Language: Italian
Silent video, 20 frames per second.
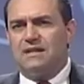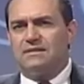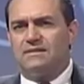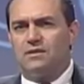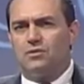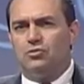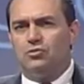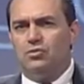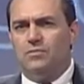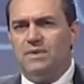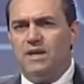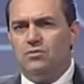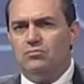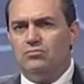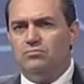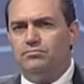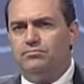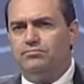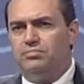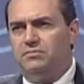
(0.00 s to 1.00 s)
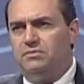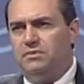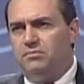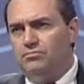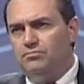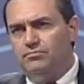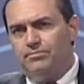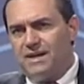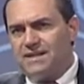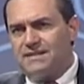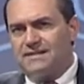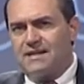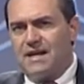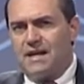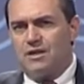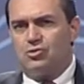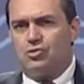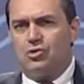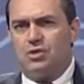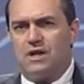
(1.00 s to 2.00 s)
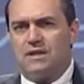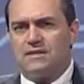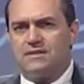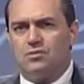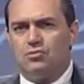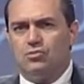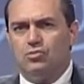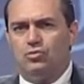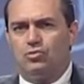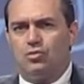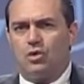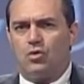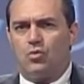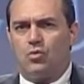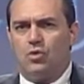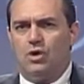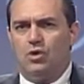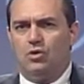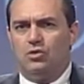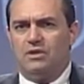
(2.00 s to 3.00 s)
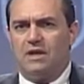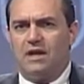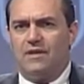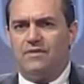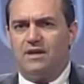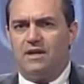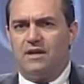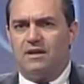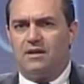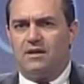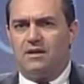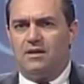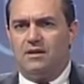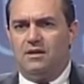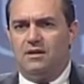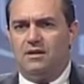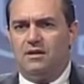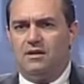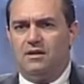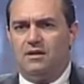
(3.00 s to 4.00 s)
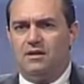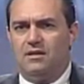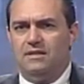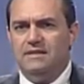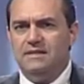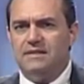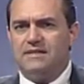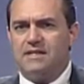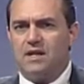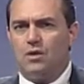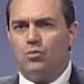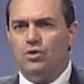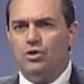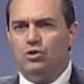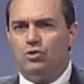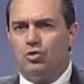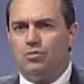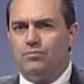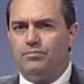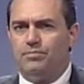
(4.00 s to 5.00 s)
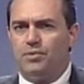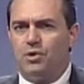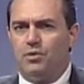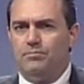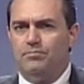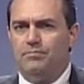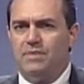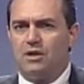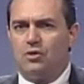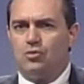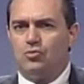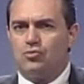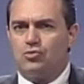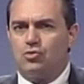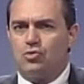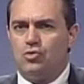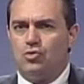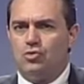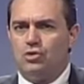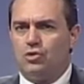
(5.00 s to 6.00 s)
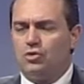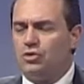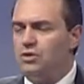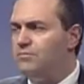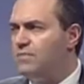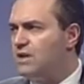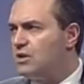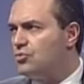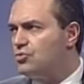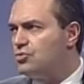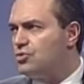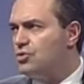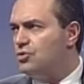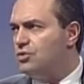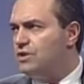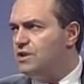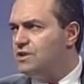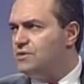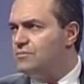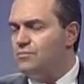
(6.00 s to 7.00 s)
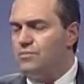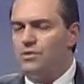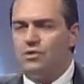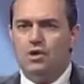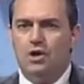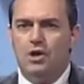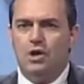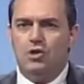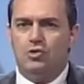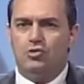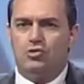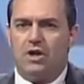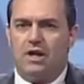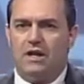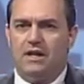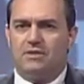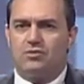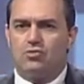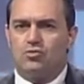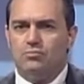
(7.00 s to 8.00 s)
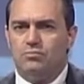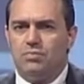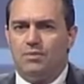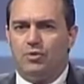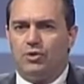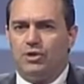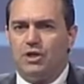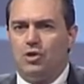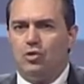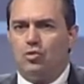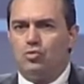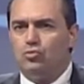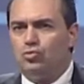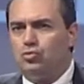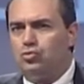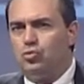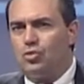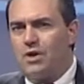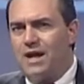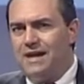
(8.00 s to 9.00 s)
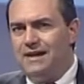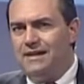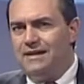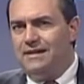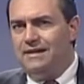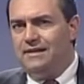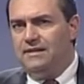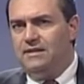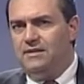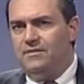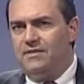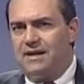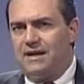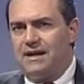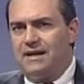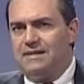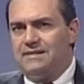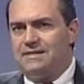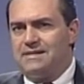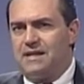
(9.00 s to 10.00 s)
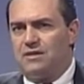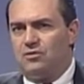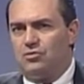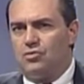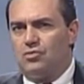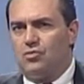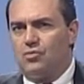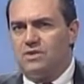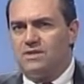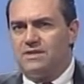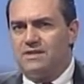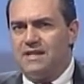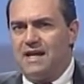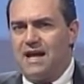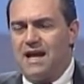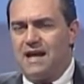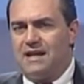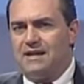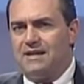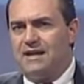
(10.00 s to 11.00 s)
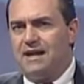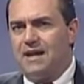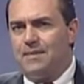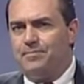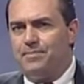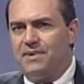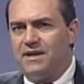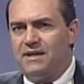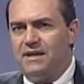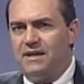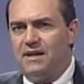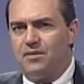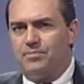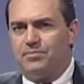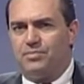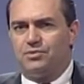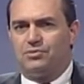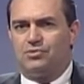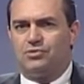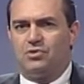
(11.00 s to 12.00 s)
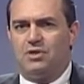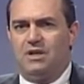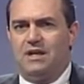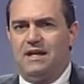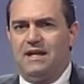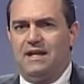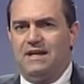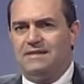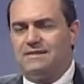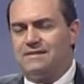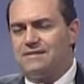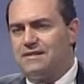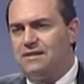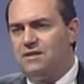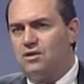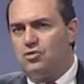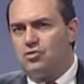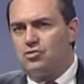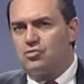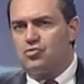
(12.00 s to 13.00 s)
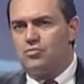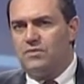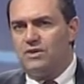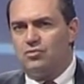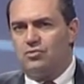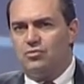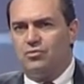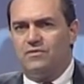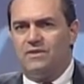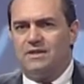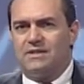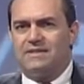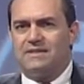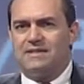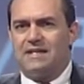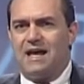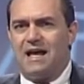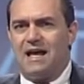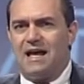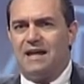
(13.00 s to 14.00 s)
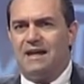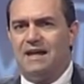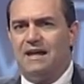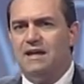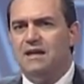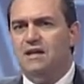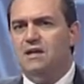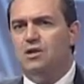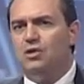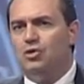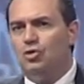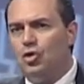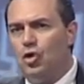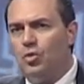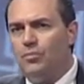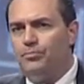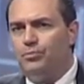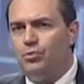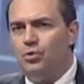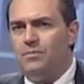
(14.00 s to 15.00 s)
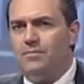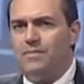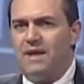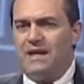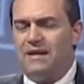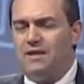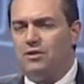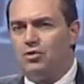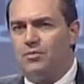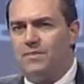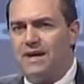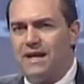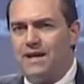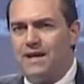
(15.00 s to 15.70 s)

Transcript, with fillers: secondo me un, un, passaggio innanzitutto è quello di aver uh, inseguito un po' Berlusconi con il berlusconismo, cioè nel submodello culturale che egli va realizzando in questi sì. anni, l'apparire al posto dell'essere, il consumatore universale, non più il merito ma le